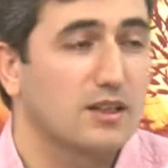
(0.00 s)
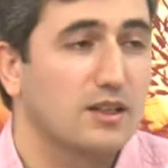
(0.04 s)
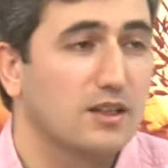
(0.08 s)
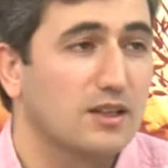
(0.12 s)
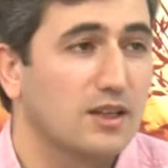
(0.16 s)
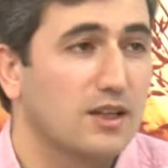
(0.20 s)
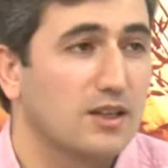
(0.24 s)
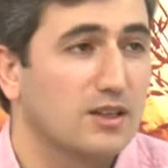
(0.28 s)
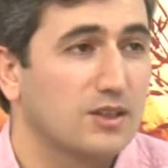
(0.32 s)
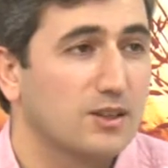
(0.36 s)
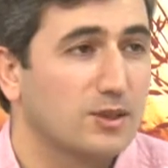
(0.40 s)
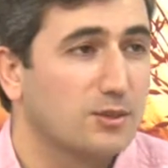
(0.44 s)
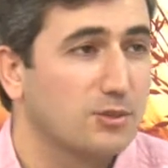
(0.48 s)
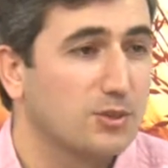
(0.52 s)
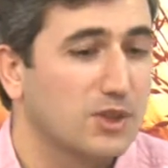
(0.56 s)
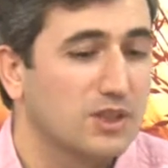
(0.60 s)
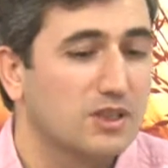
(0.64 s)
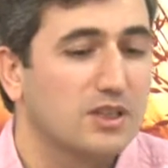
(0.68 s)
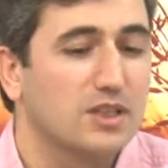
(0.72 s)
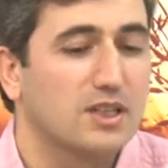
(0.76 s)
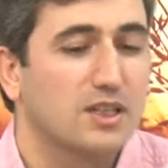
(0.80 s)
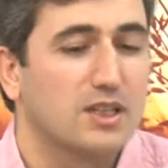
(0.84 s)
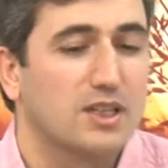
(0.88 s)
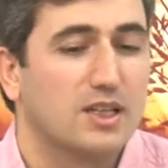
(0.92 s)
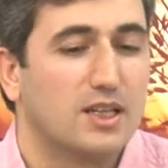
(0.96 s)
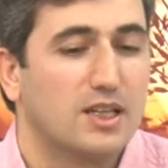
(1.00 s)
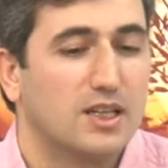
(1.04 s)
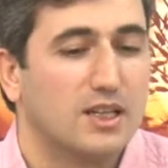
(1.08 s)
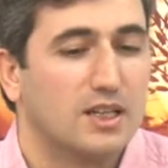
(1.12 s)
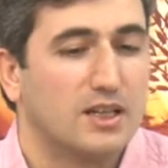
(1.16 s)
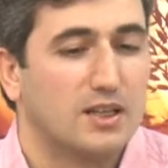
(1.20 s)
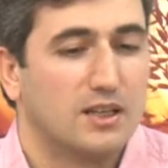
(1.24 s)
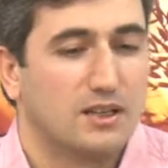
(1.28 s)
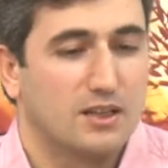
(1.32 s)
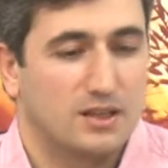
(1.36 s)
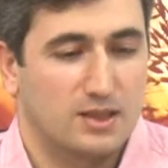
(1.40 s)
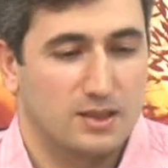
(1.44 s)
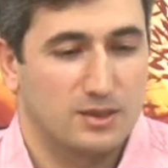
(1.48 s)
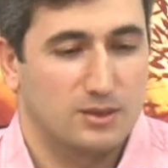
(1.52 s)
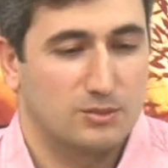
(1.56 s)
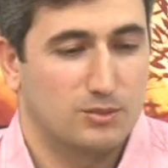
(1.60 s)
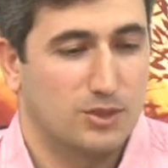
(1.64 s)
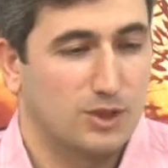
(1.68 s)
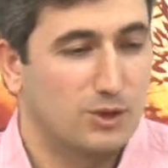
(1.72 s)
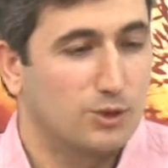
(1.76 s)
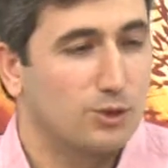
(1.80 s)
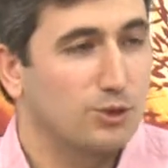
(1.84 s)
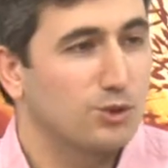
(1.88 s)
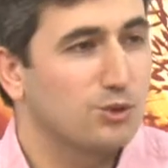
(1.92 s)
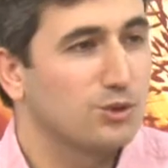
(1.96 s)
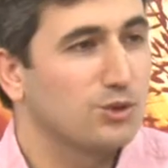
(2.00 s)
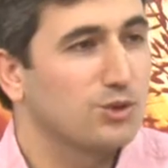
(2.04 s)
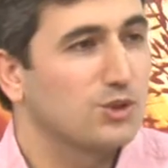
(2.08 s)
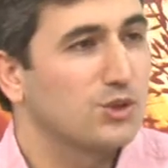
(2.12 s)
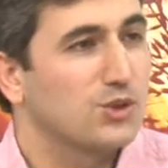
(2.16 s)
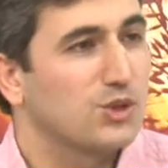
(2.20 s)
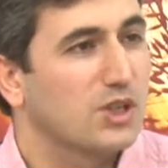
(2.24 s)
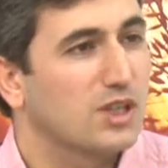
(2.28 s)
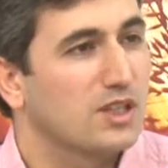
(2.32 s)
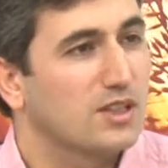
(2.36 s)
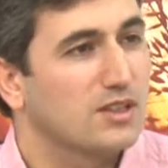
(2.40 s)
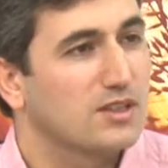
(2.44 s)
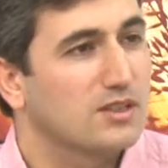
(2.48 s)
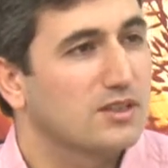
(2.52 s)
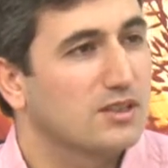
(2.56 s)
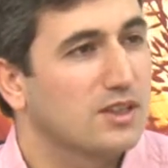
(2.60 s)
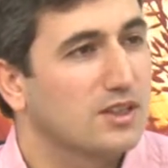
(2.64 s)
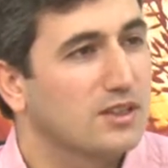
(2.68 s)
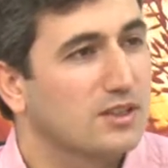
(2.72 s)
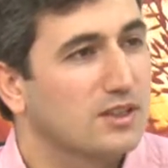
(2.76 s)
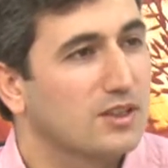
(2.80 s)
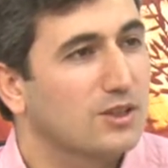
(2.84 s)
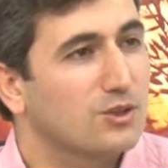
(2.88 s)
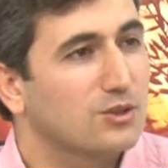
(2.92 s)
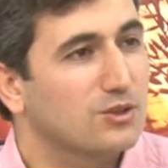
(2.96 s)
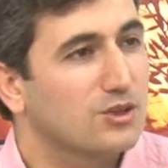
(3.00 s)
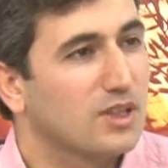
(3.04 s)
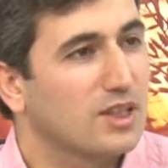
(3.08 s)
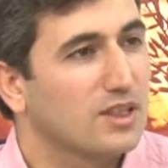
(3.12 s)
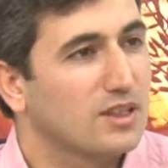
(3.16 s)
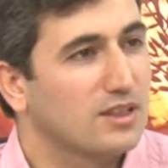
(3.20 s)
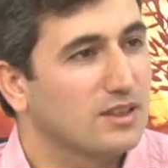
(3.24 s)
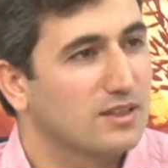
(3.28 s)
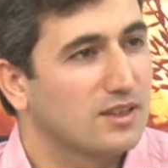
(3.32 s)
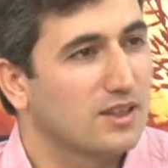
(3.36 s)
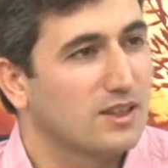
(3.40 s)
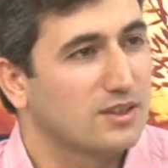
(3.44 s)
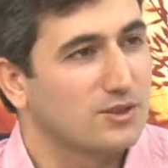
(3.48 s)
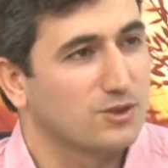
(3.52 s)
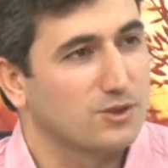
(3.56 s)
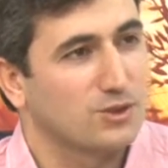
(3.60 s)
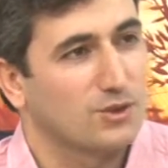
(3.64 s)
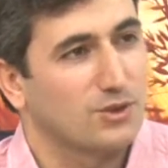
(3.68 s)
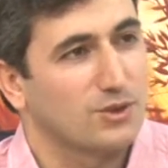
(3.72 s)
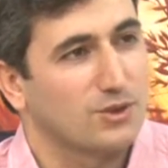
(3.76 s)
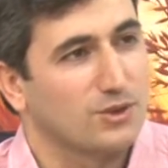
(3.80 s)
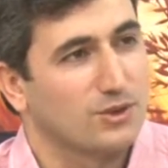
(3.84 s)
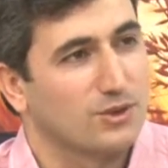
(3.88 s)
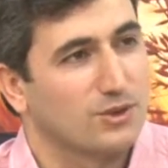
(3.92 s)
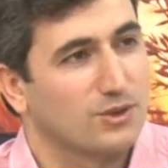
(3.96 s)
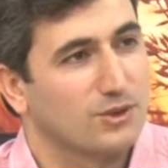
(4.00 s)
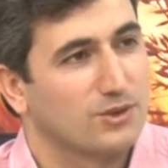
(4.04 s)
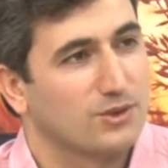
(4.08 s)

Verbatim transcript: Allah'ın hikmeti e, bakıyorsunuz içerisinden ne güzellikler çıkıyor.